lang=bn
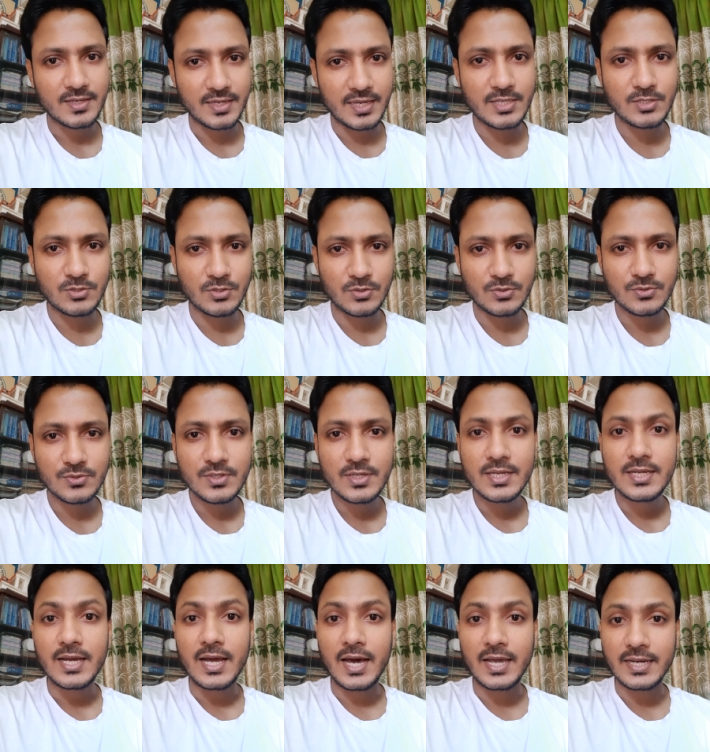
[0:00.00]
এই তো
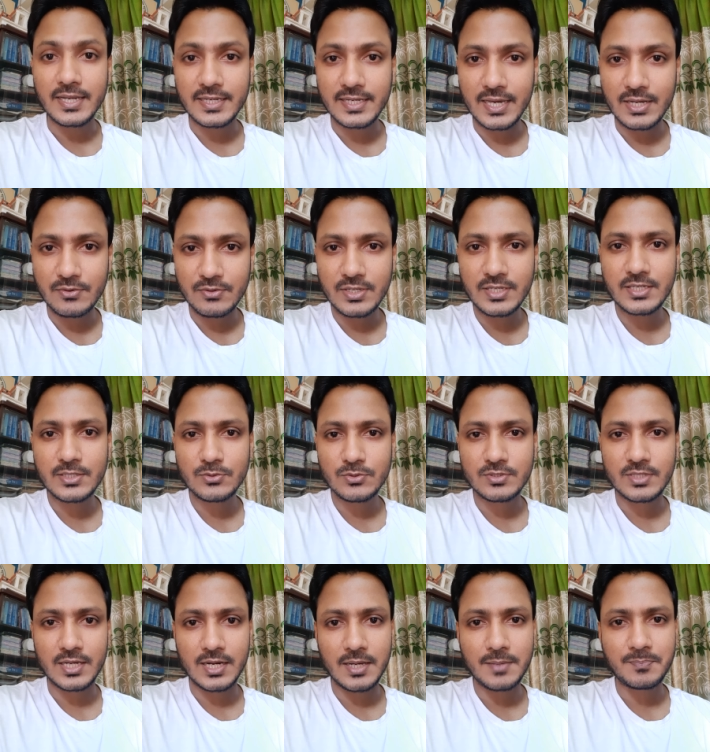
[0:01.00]
আর এই কারণেই কিন্তু
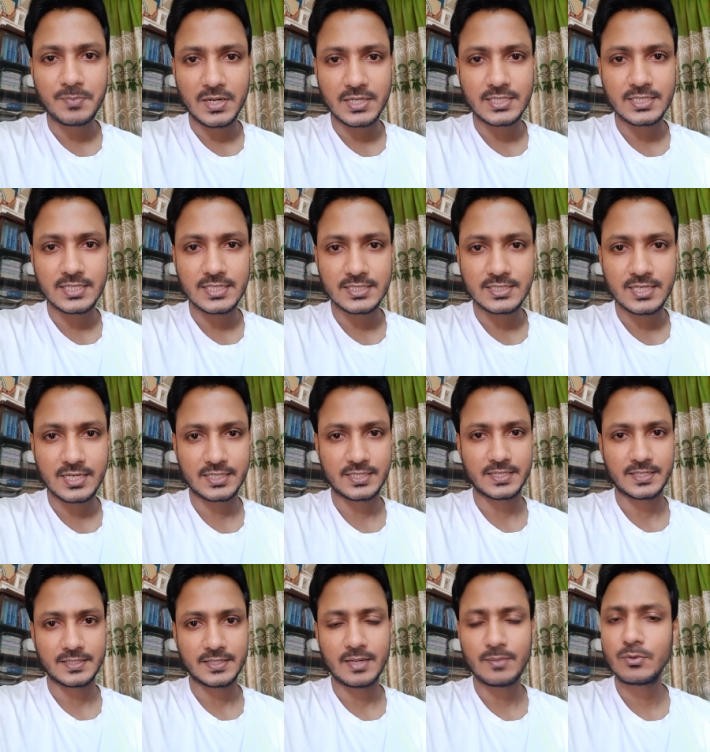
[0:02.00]
তারা পাঠিয়ে থাকে
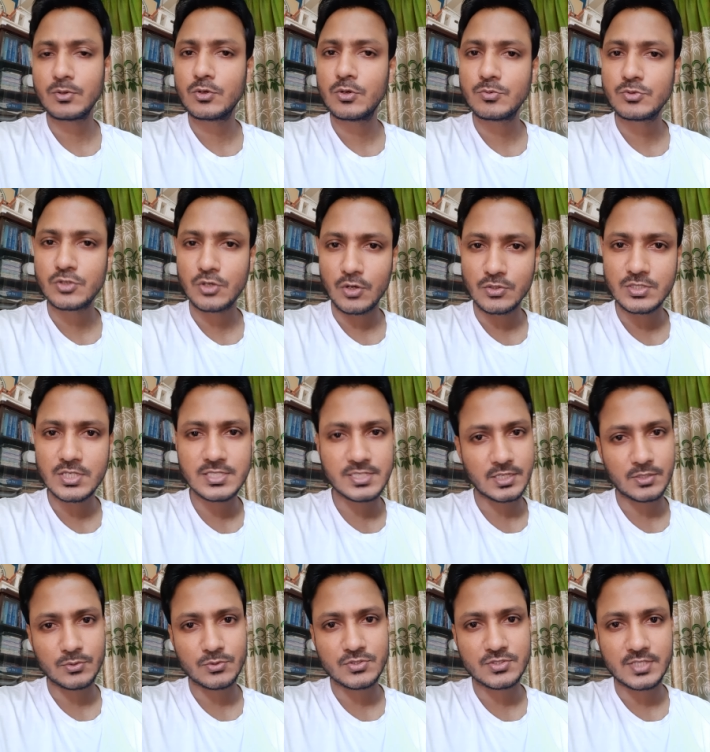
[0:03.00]
এবং খুব সহজে যে
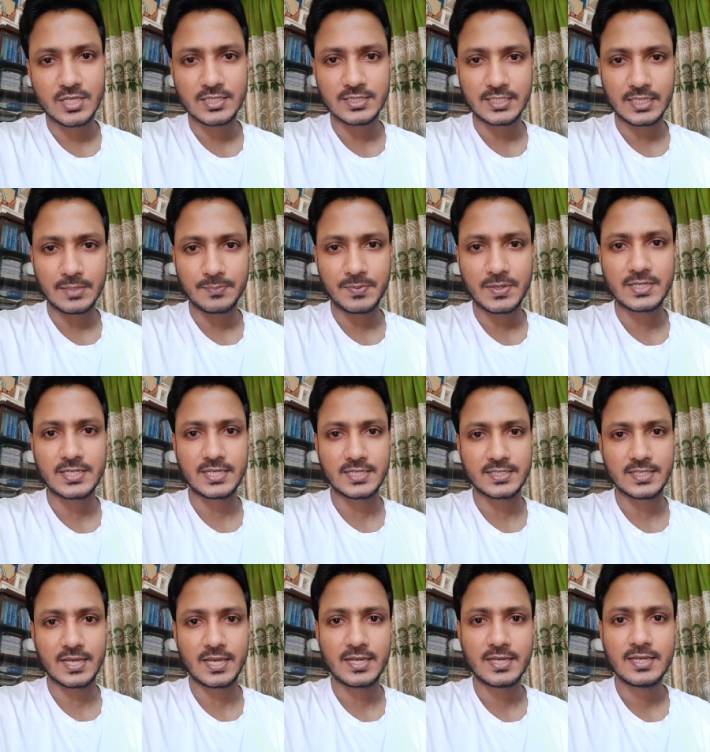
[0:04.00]
কোনো স্থান থেকে পাঠিয়ে
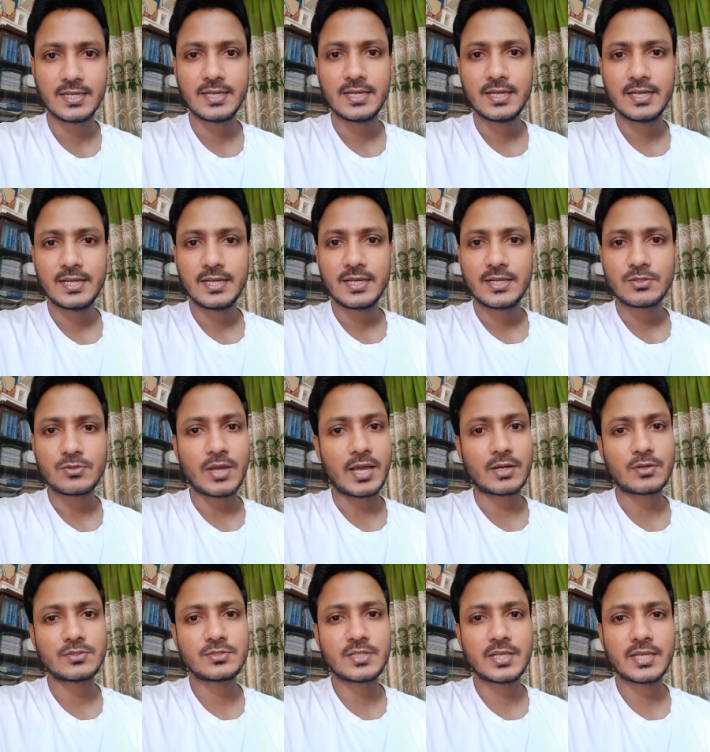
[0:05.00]
দেয় তো
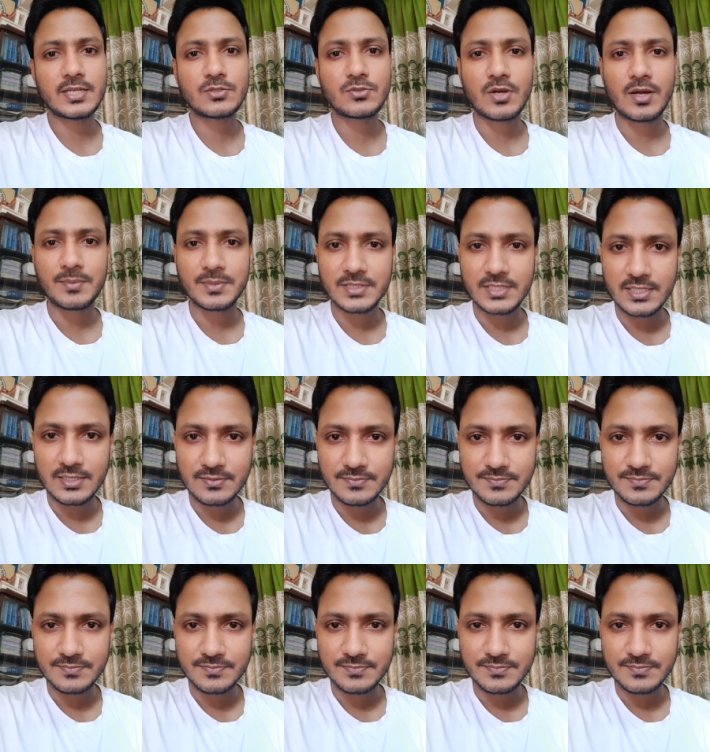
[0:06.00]
এখন দেখি তো আমাদের